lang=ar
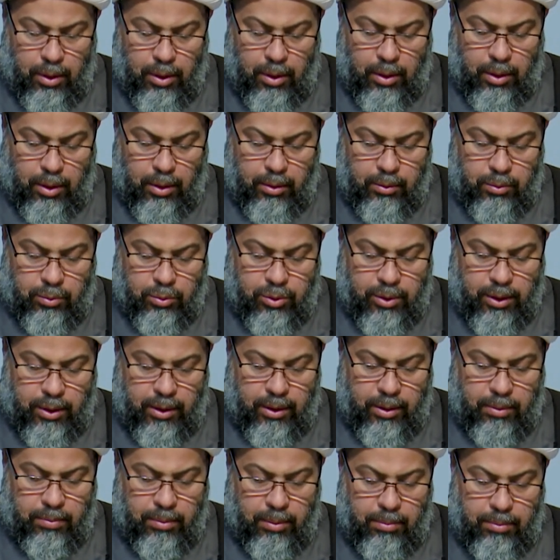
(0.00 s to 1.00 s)
ان
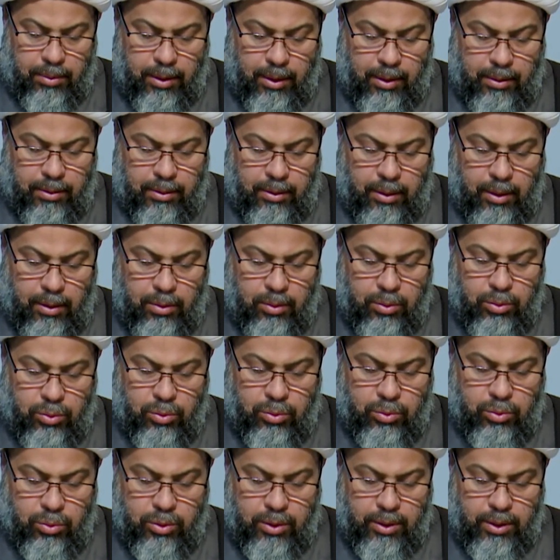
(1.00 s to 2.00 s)
نسلم بان
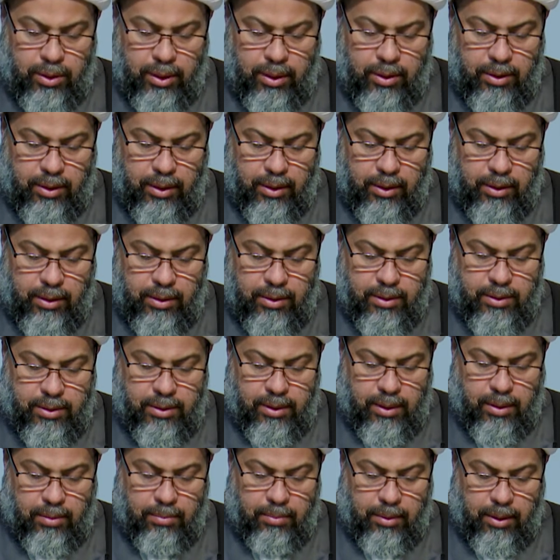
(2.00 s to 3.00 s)
الخصوصيتين
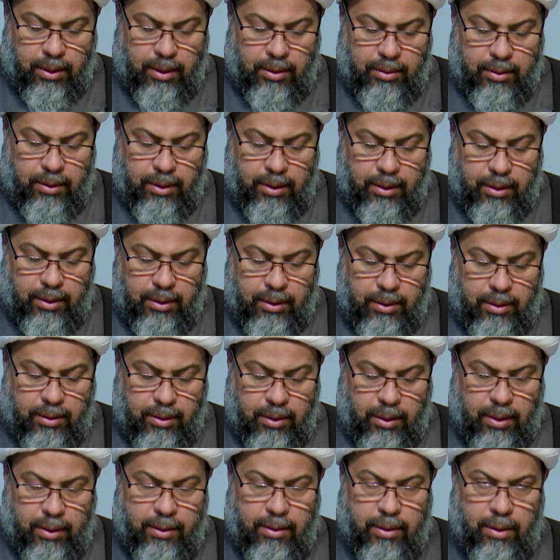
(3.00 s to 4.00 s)
السابقتين
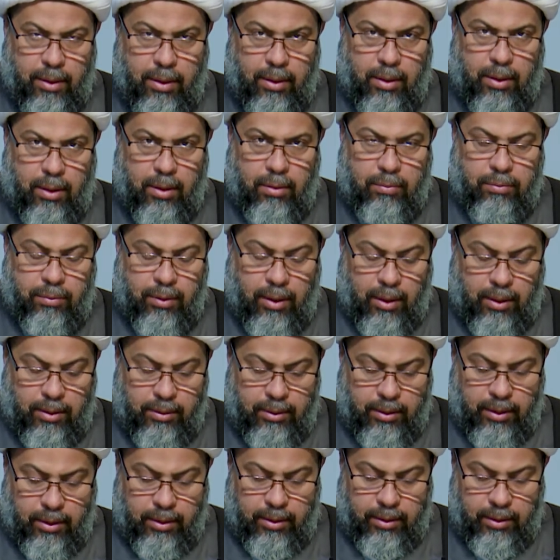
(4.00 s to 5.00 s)
غير
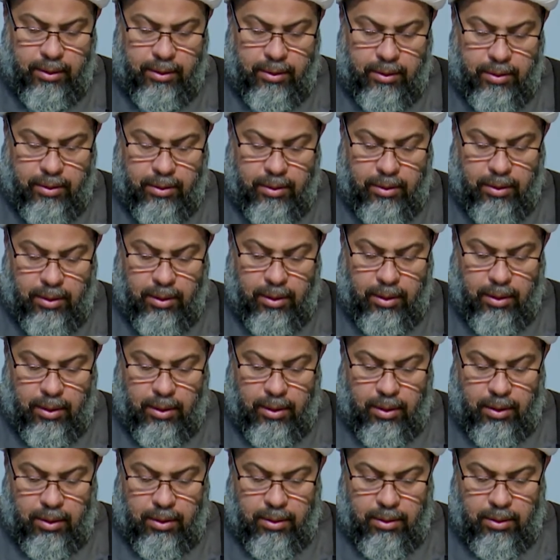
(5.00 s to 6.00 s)
نافعتين
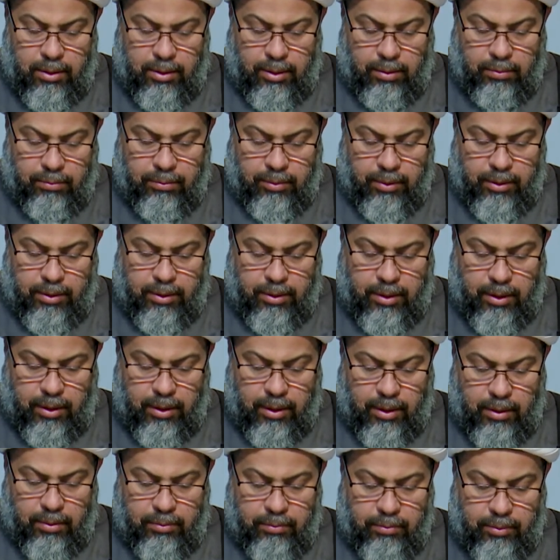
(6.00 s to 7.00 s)
لدفع
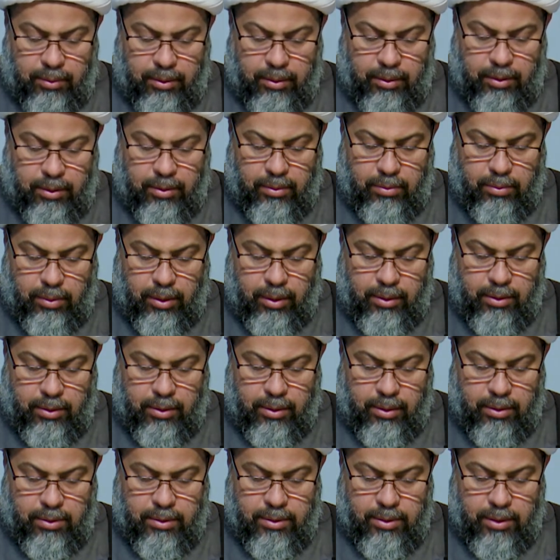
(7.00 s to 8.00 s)
التنافي
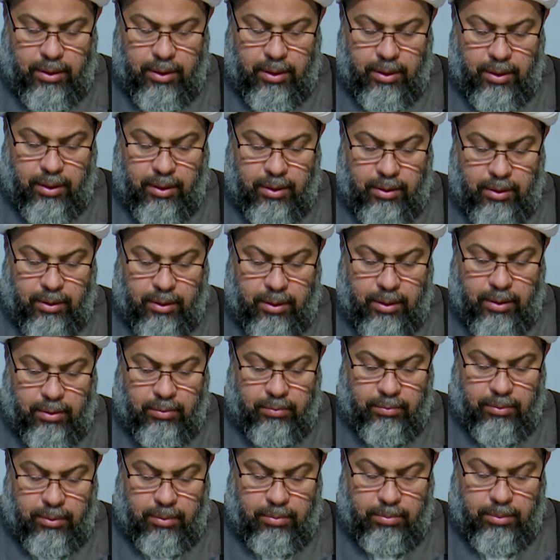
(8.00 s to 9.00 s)
وان الصلاه
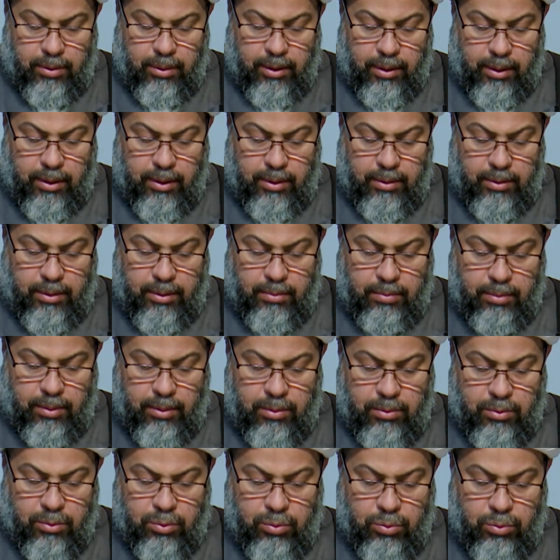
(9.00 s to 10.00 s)
في المكان
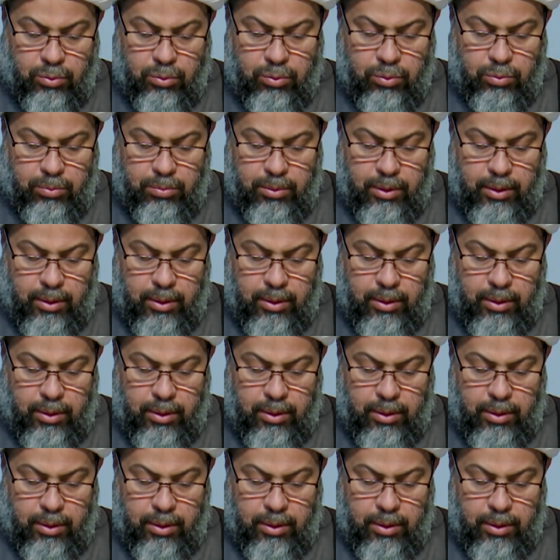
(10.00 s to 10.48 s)
المغصوب